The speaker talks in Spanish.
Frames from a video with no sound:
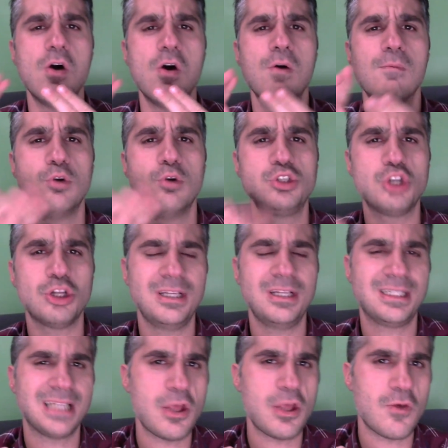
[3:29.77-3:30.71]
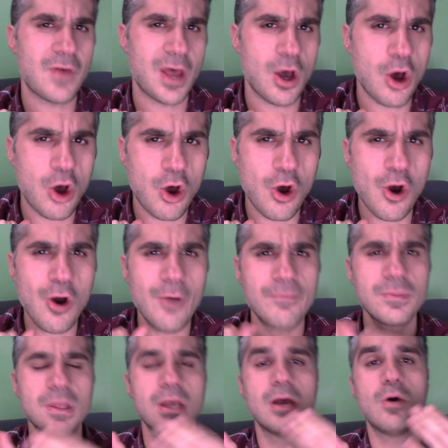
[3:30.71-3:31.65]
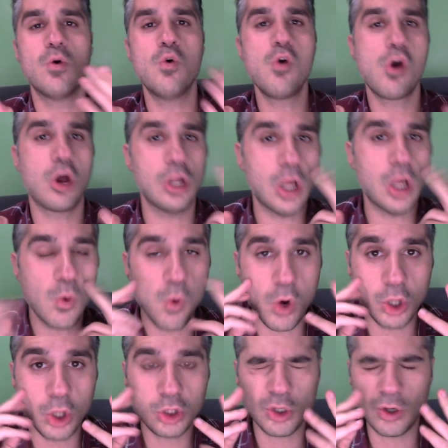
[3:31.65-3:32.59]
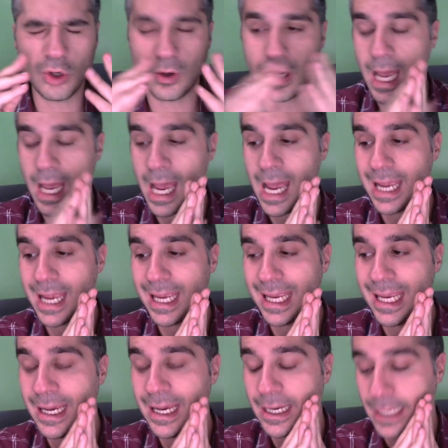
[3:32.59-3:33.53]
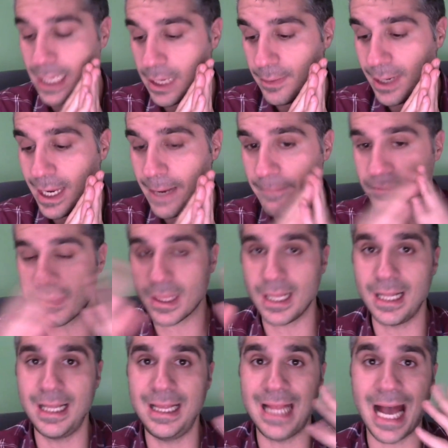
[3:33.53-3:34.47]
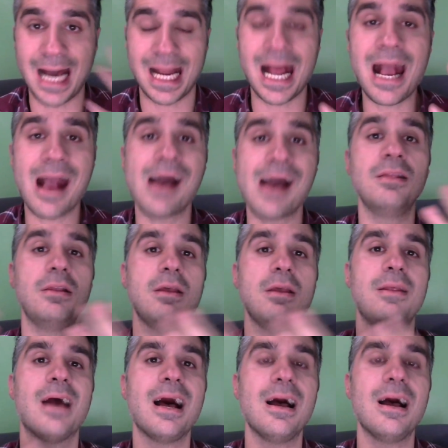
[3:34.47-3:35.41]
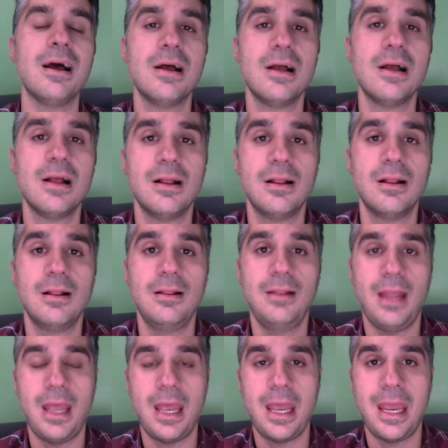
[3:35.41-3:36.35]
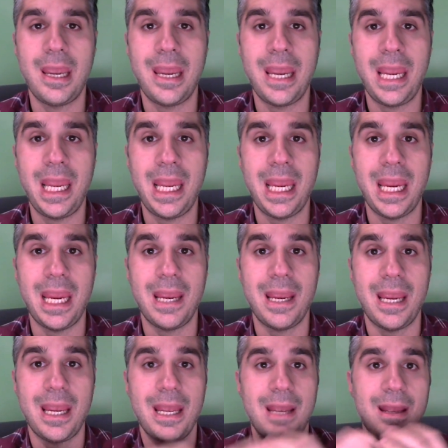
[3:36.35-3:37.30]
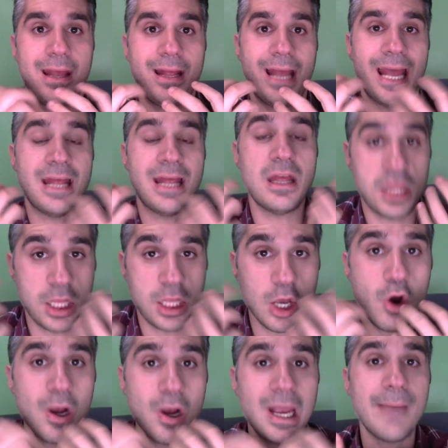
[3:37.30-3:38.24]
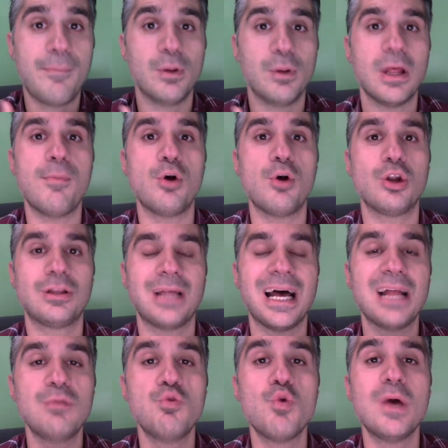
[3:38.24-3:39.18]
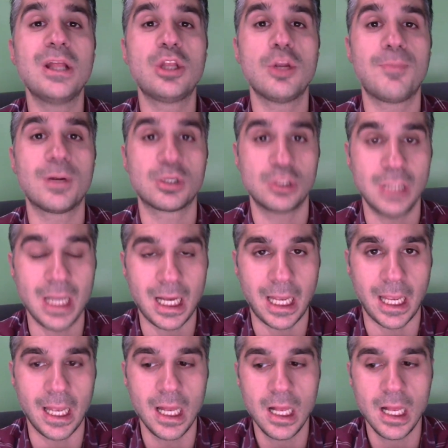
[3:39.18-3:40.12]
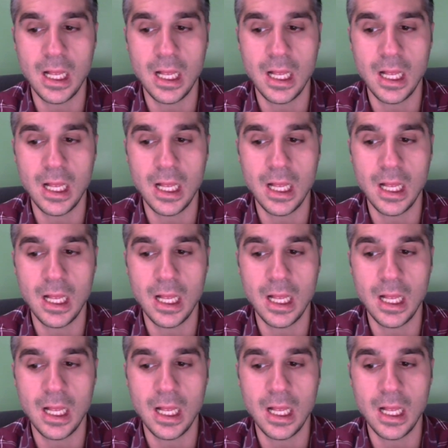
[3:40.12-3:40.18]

muchos diseños de ojos, un color u otro. Es increíble la gran cantidad de edición que puede aportar nuestro personaje.